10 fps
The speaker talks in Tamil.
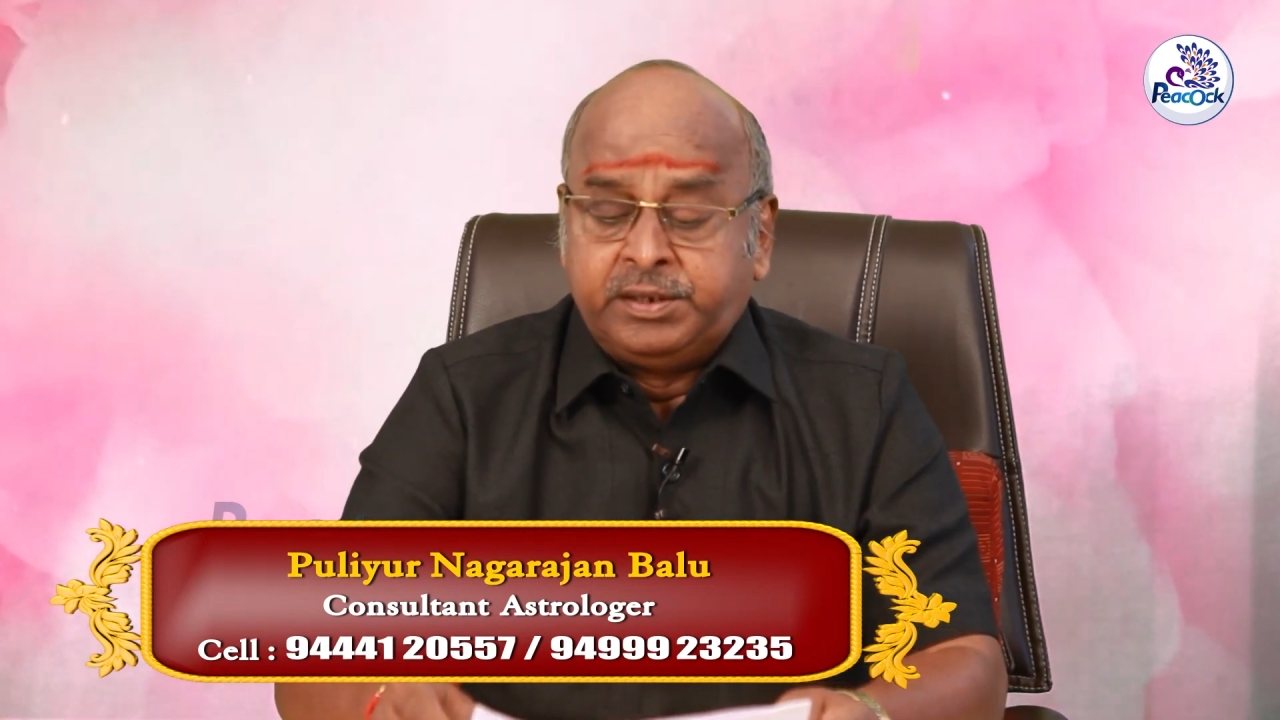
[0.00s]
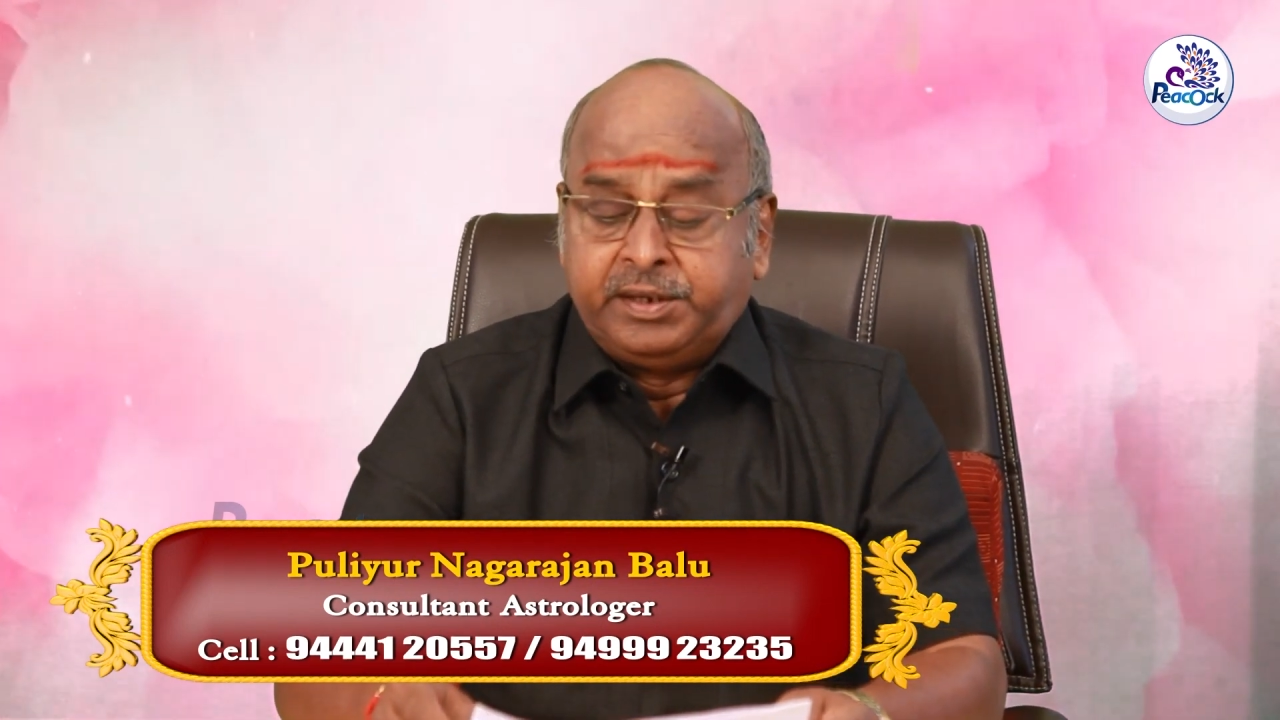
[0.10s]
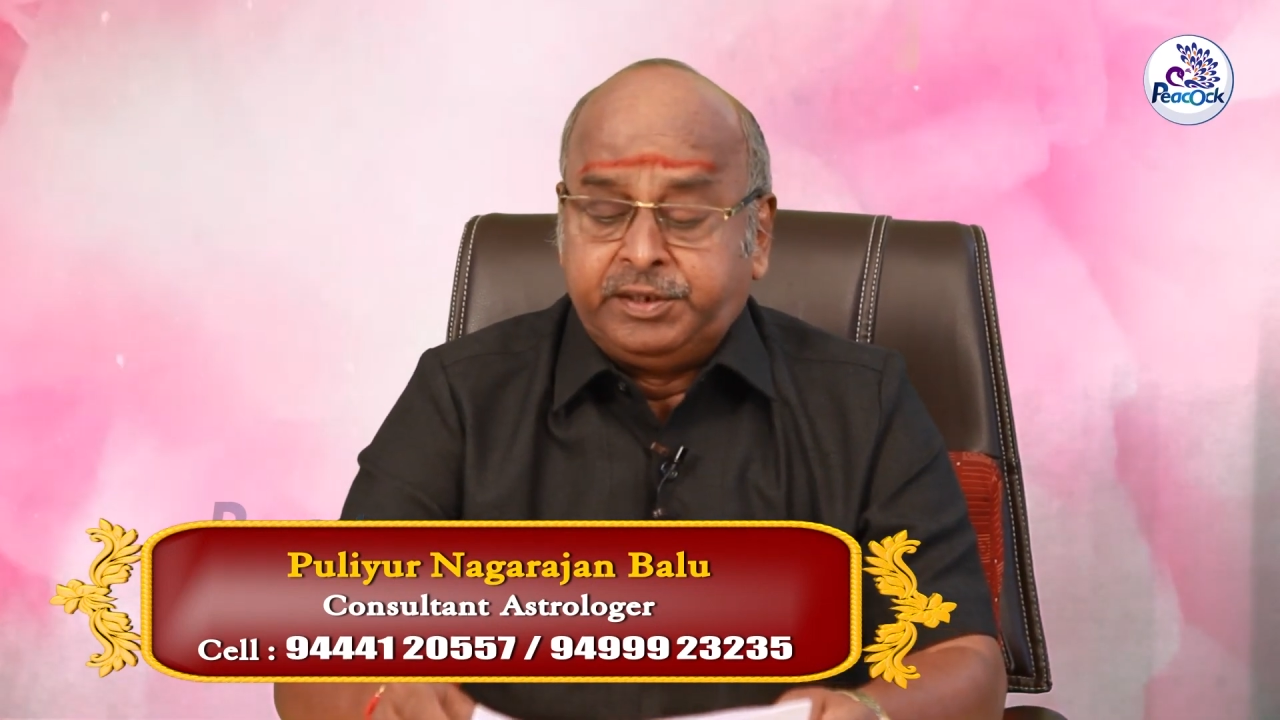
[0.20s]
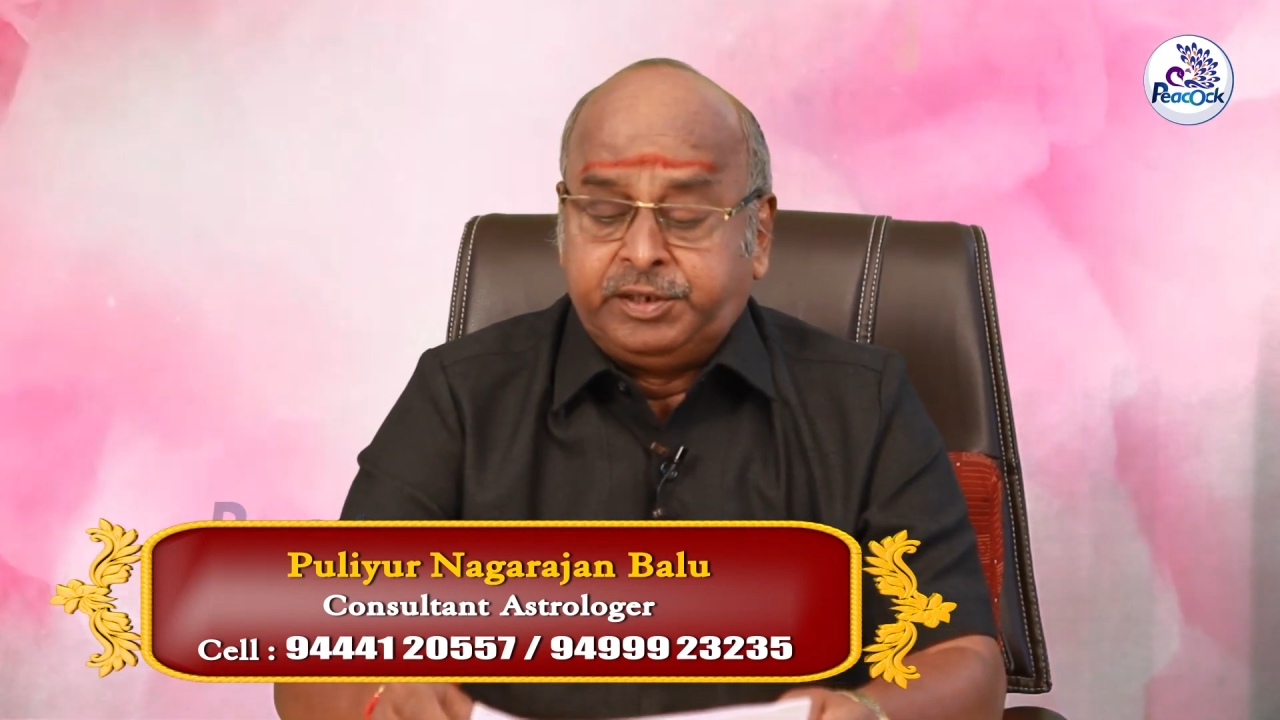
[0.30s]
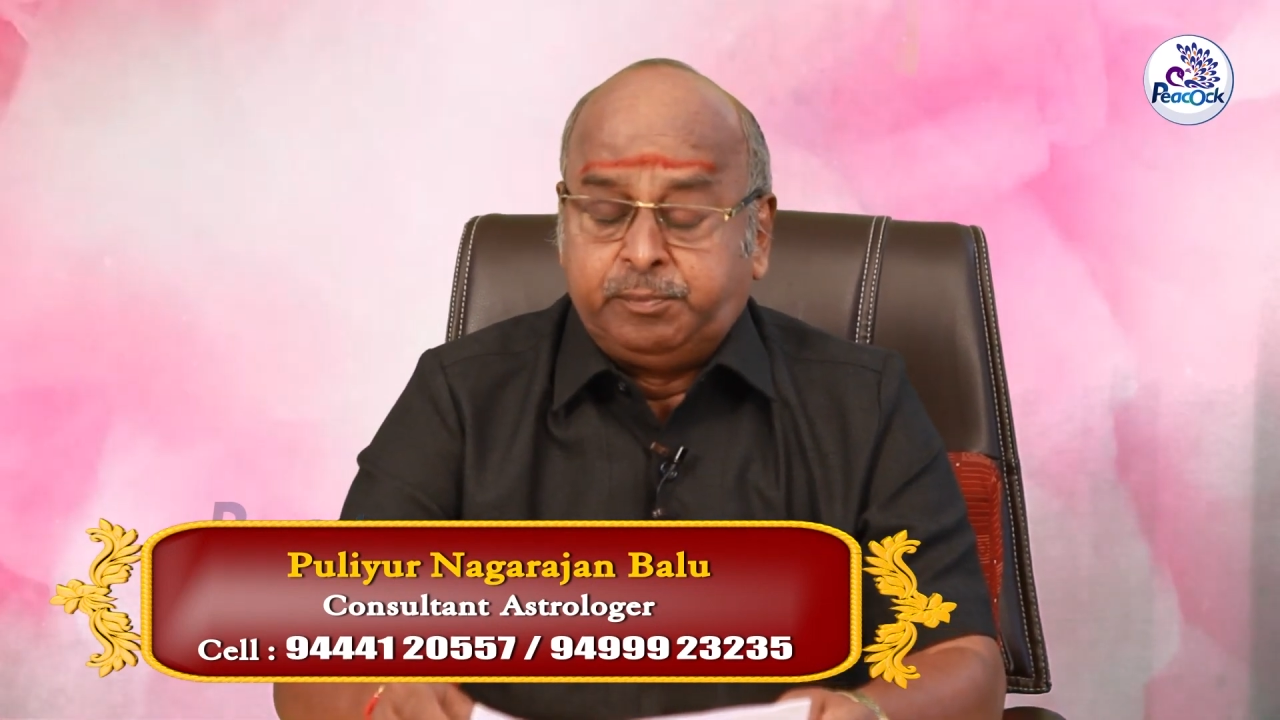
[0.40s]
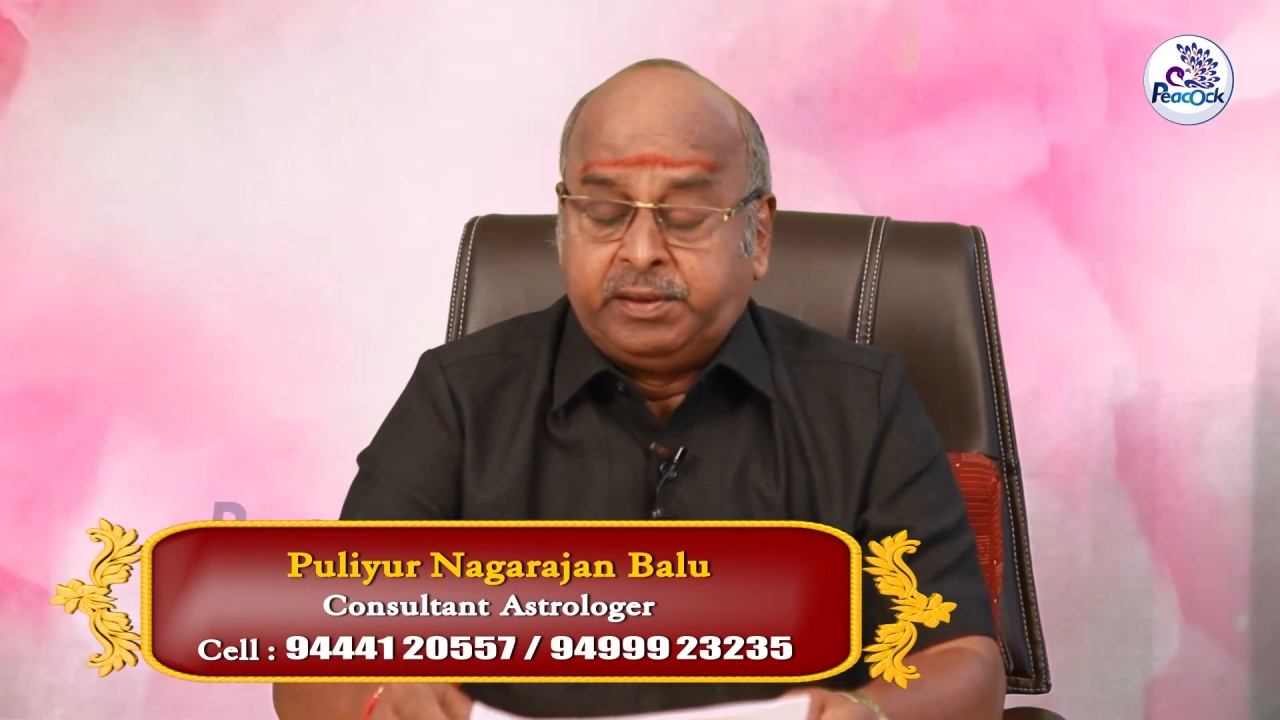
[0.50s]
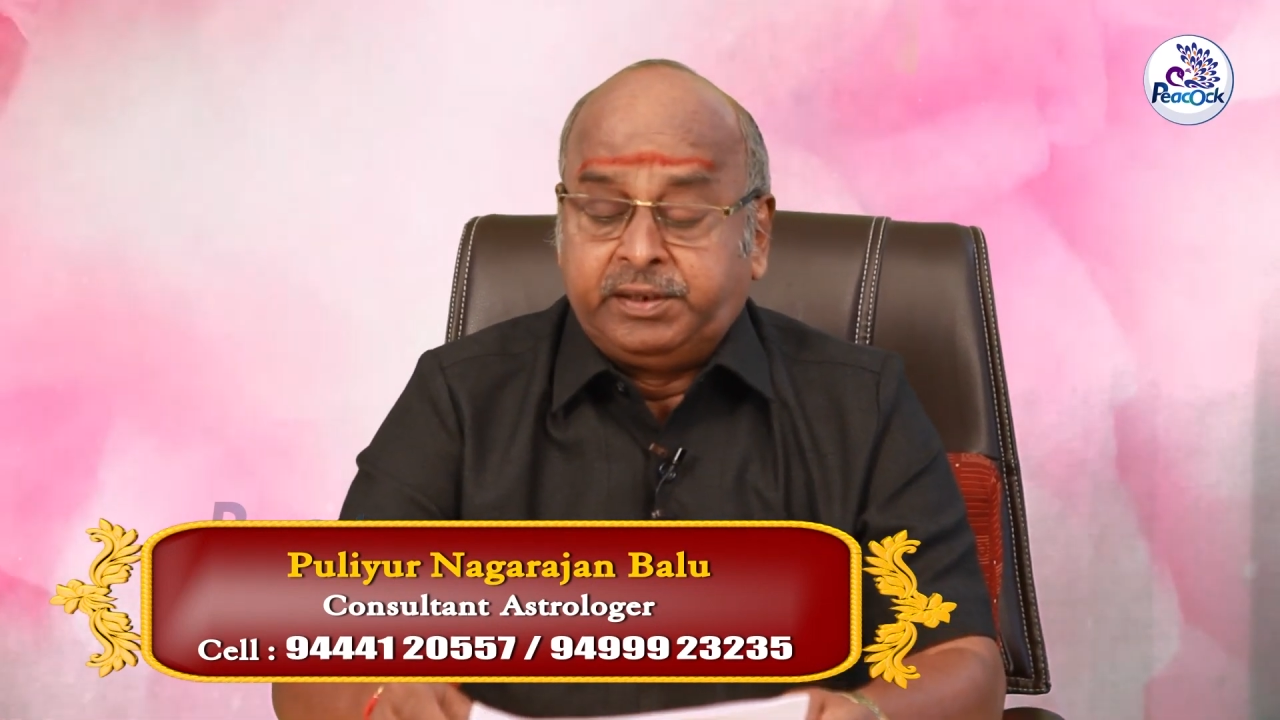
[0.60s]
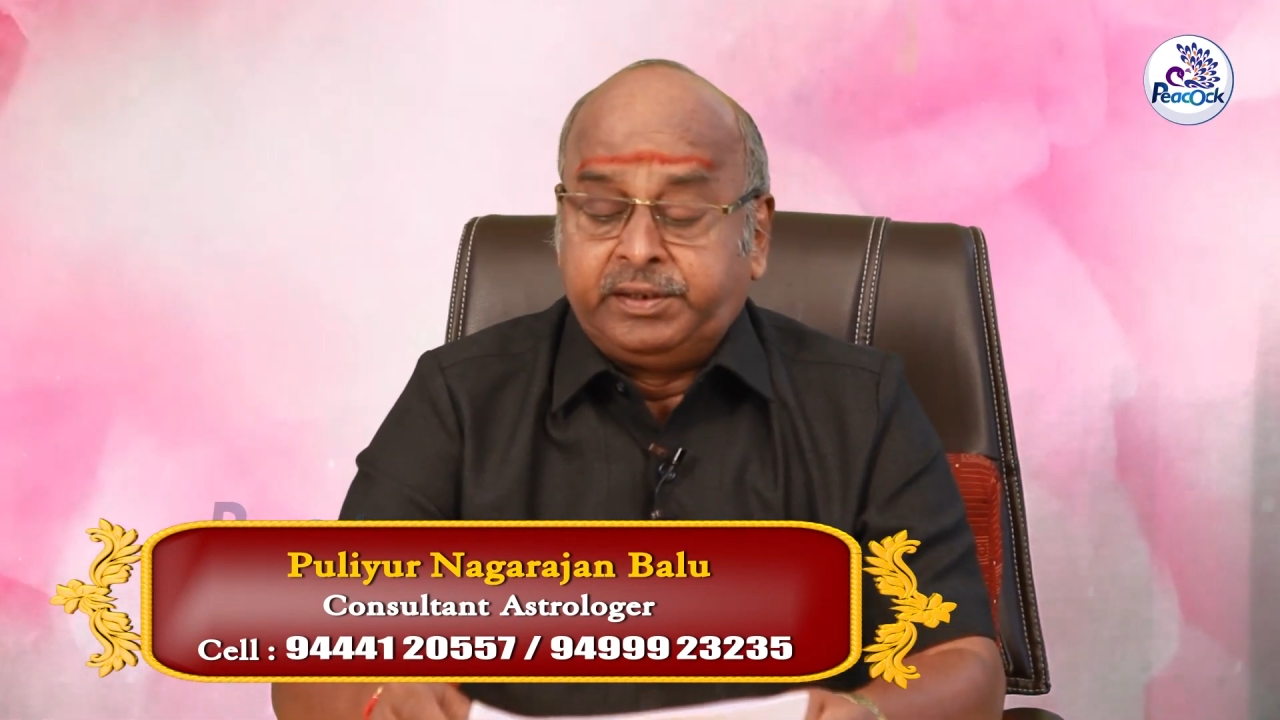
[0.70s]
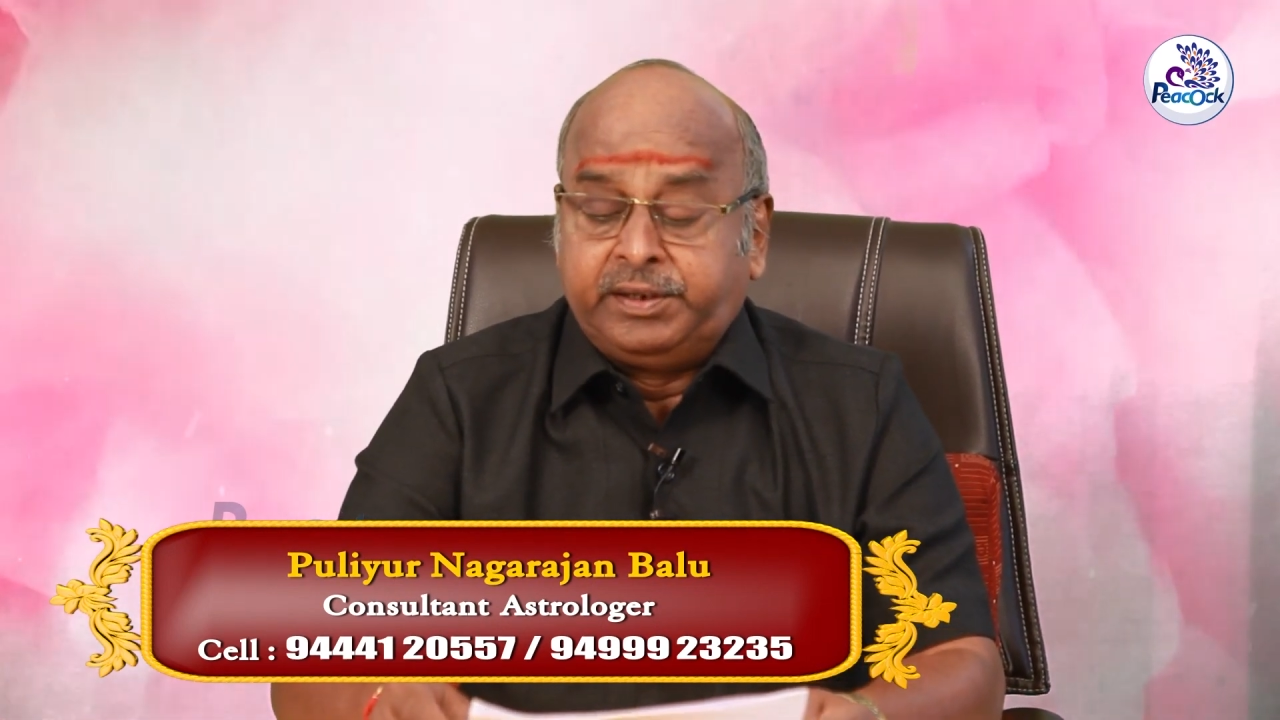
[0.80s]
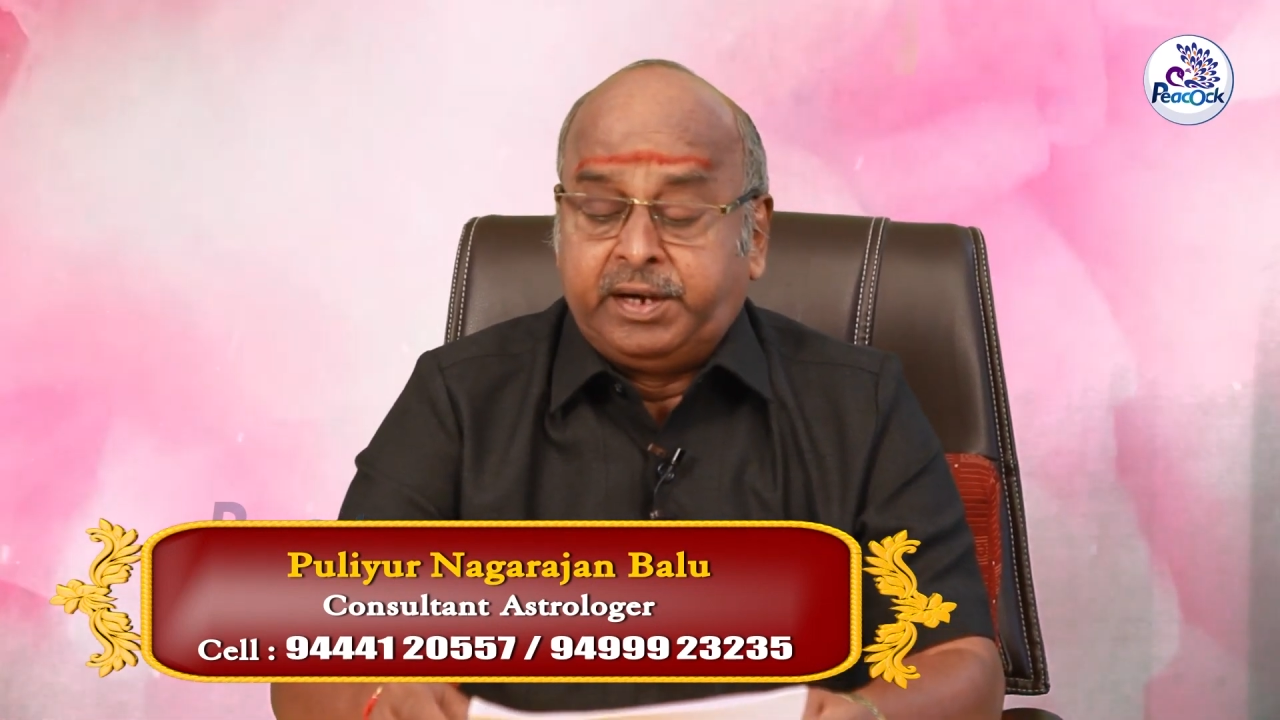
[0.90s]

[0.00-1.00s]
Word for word: ரெண்டு பன்னெண்டு